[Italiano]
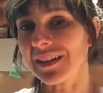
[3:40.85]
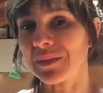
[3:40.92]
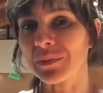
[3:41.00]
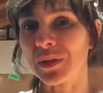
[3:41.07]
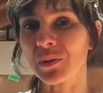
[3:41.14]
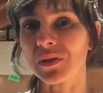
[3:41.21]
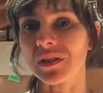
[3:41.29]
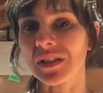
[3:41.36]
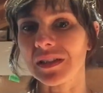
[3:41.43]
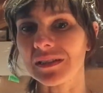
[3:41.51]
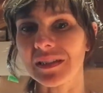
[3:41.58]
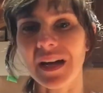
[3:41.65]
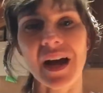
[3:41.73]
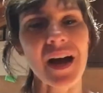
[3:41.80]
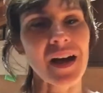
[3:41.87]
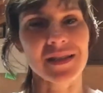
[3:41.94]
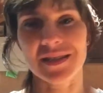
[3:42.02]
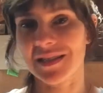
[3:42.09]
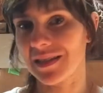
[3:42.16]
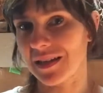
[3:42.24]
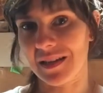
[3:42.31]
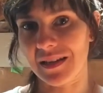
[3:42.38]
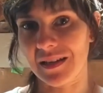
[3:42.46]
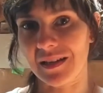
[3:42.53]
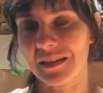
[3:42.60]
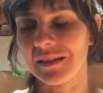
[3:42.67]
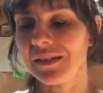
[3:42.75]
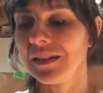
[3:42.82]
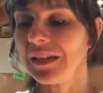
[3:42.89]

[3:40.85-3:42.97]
la mia quotidianità serena.